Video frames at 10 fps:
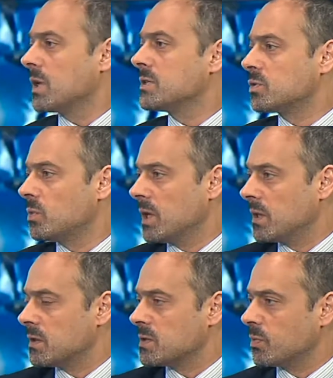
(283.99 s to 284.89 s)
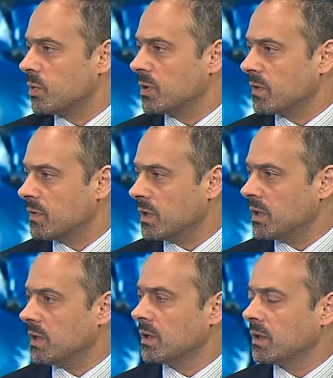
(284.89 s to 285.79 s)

quali strumenti si può Esattamente. Intervenire?